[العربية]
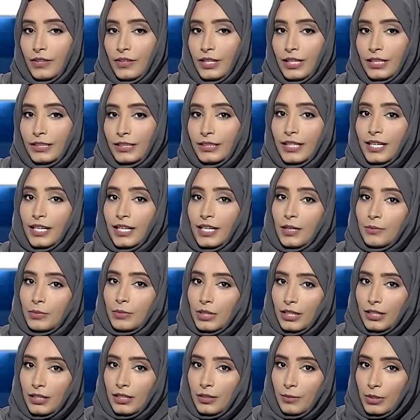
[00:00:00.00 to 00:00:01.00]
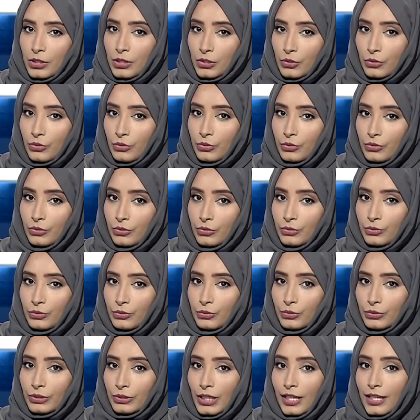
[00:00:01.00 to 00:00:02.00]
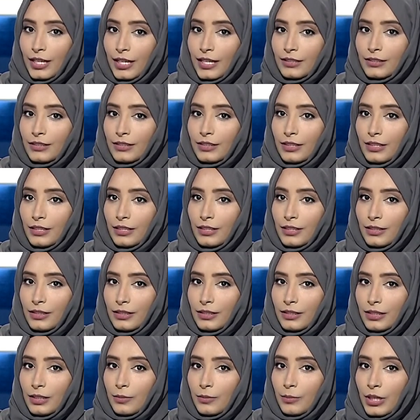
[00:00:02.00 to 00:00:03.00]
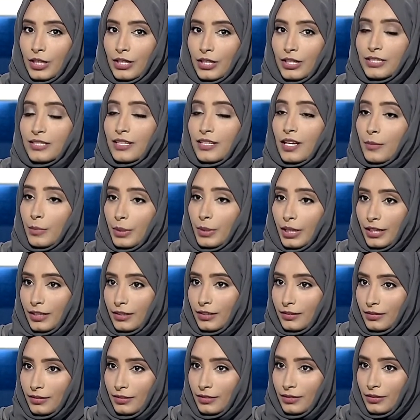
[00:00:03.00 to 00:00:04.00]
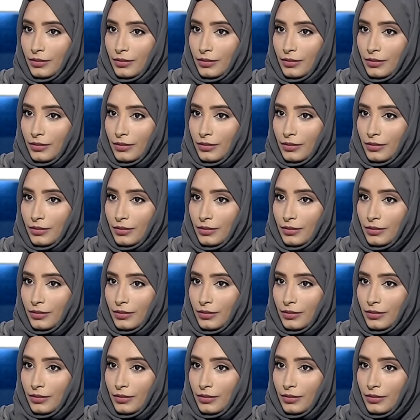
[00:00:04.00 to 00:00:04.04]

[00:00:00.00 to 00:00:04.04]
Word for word: فتكلمت عن المشروع وطلعت الإمارات سابقا